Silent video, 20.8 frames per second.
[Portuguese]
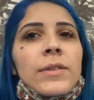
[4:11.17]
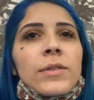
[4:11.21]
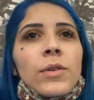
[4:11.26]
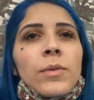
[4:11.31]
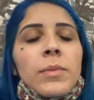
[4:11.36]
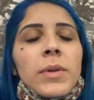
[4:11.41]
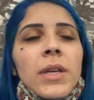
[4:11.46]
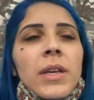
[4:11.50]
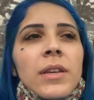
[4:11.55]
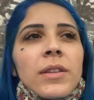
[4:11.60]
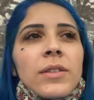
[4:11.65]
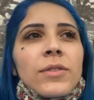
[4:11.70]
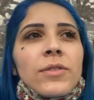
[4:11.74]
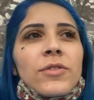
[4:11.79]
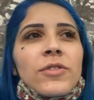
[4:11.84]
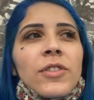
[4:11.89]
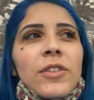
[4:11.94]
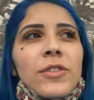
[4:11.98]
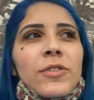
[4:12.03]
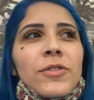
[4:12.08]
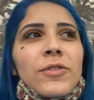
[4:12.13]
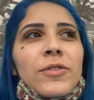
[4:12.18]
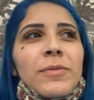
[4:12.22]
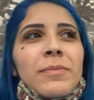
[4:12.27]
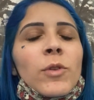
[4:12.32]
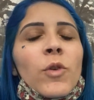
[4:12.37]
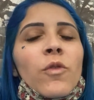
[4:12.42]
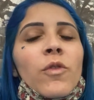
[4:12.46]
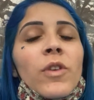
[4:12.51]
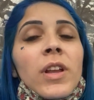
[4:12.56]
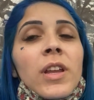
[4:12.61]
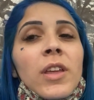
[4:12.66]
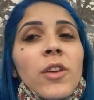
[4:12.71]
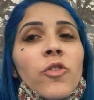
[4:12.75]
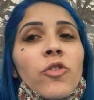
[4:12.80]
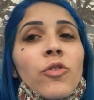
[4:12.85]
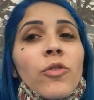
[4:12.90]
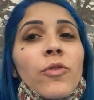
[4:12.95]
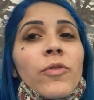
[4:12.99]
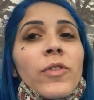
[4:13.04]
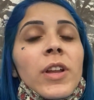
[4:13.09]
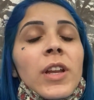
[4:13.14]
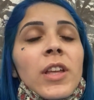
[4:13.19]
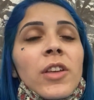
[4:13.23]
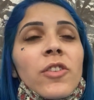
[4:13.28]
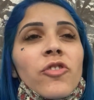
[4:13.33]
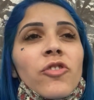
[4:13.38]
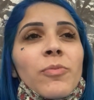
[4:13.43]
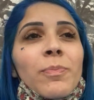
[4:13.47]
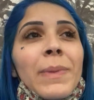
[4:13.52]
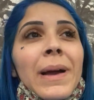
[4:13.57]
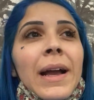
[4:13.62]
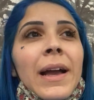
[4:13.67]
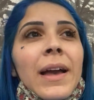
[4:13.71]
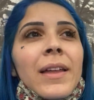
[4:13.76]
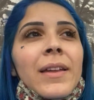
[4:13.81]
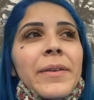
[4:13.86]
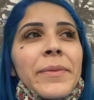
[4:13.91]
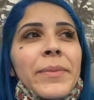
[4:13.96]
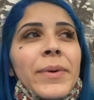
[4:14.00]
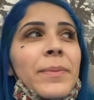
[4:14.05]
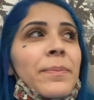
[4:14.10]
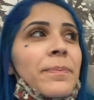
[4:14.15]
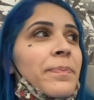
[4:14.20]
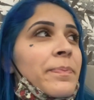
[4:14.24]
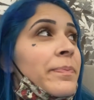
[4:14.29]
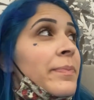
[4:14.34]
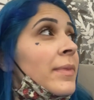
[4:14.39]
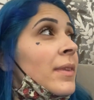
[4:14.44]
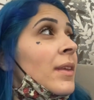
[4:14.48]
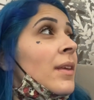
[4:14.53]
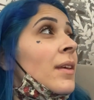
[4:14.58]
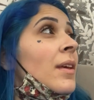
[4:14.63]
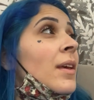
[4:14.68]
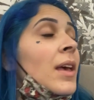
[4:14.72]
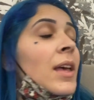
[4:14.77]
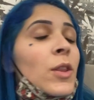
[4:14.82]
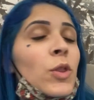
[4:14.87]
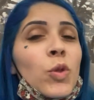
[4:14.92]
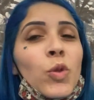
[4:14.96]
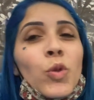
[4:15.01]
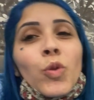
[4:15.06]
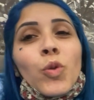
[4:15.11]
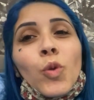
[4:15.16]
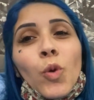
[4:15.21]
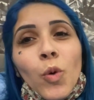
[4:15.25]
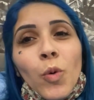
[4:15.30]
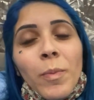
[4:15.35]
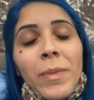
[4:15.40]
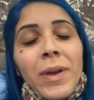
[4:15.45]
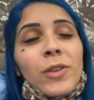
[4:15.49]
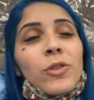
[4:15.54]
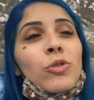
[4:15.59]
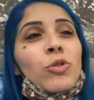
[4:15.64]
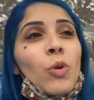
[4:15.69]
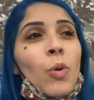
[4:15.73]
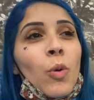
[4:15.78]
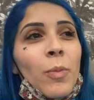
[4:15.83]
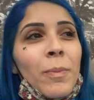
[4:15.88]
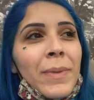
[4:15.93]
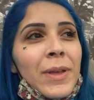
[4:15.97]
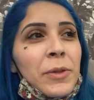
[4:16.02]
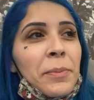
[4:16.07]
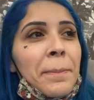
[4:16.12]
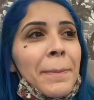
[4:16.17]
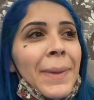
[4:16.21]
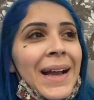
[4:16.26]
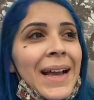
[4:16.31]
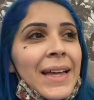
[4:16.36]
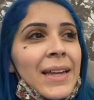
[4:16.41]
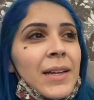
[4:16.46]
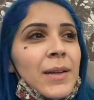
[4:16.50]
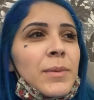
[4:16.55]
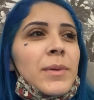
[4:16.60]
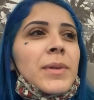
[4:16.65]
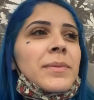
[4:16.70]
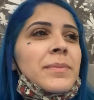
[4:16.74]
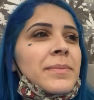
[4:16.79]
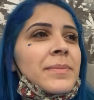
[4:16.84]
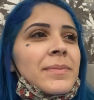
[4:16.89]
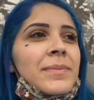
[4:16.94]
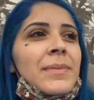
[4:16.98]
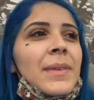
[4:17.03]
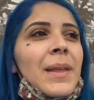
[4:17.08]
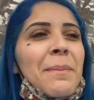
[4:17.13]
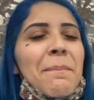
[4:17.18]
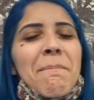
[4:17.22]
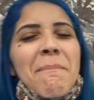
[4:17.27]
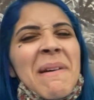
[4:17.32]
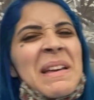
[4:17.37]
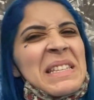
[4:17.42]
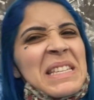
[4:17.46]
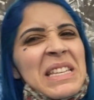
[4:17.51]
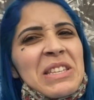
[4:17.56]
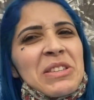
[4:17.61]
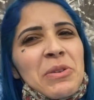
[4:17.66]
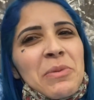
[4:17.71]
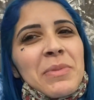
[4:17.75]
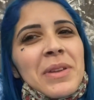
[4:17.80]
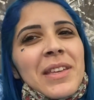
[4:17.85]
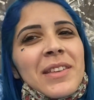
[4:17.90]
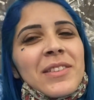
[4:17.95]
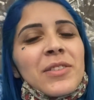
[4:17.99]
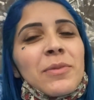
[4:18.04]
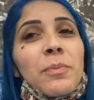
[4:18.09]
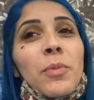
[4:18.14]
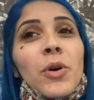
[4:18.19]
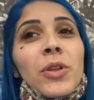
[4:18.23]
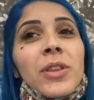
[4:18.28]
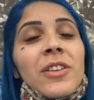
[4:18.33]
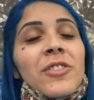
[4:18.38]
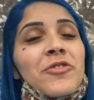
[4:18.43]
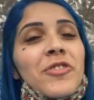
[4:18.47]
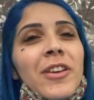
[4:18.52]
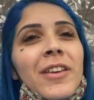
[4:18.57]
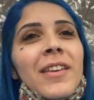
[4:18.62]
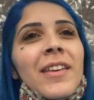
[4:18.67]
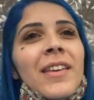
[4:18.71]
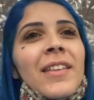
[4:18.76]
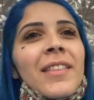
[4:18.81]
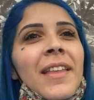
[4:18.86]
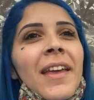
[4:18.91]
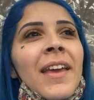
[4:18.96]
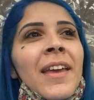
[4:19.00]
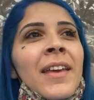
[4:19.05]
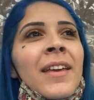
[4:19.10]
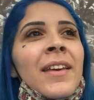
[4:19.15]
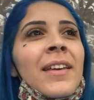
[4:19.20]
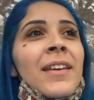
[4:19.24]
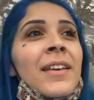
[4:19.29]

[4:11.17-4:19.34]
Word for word: sobre isso, gente. Tô feliz, tô feliz pra caramba. Tô com medo, tô com medo pra caramba. Mas não é sobre isso. O importante é que, né?